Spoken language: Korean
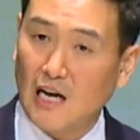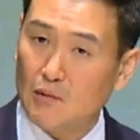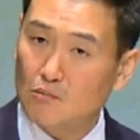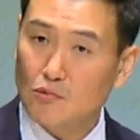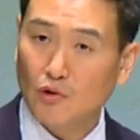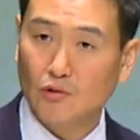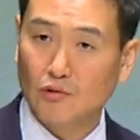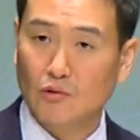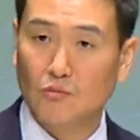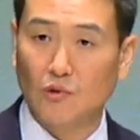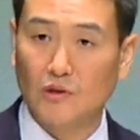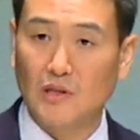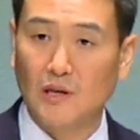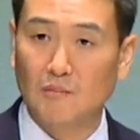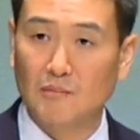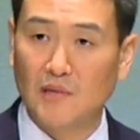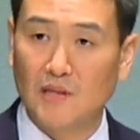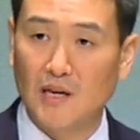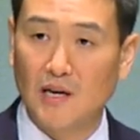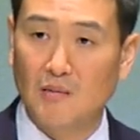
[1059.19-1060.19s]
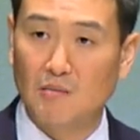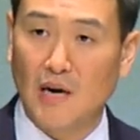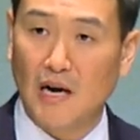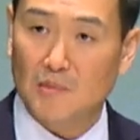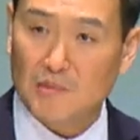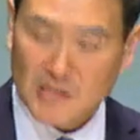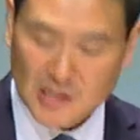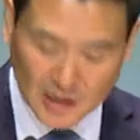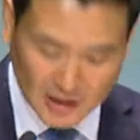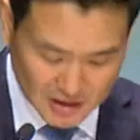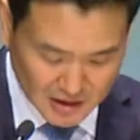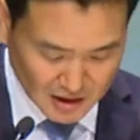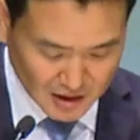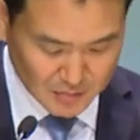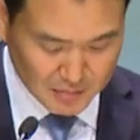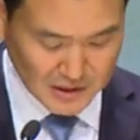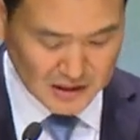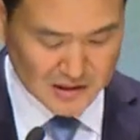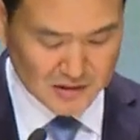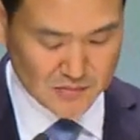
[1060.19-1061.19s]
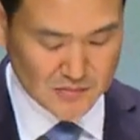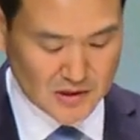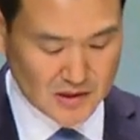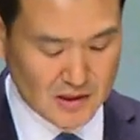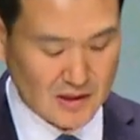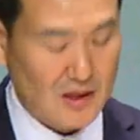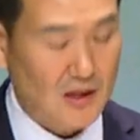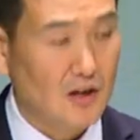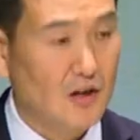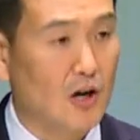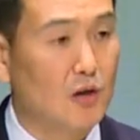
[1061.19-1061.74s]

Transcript: 아무것도 못합니다. 마비 상태에 빠집니다.